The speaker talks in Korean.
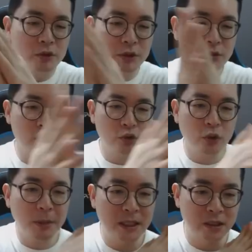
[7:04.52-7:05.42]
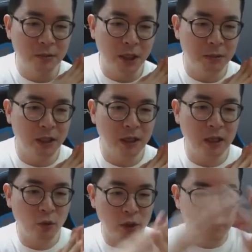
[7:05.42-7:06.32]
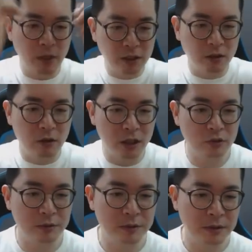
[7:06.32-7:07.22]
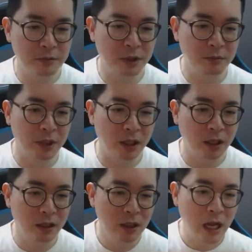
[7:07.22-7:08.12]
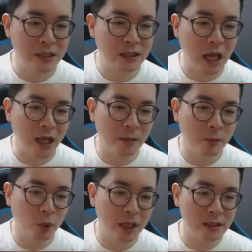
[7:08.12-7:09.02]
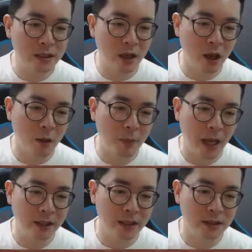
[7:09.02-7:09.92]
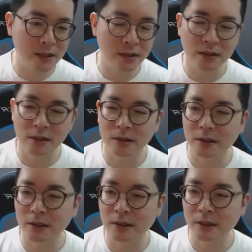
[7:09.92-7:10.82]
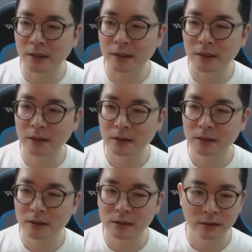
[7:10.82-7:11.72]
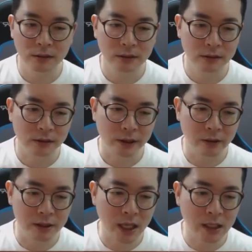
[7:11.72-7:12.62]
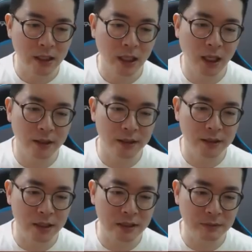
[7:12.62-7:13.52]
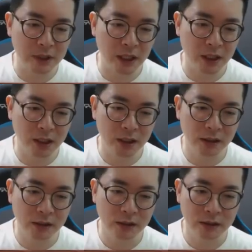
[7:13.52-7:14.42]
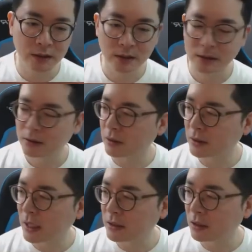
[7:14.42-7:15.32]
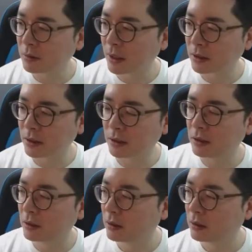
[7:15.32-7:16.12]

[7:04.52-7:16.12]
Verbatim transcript: 주시고 초대박 나시길 바랍니다 나나 고래님 화이팅 건강하시고 감사 말씀드립니다 아직 가입 못했어요 바이낸스 예. 영상 하단에 링크가 있습니다. 정리됐지 형님들?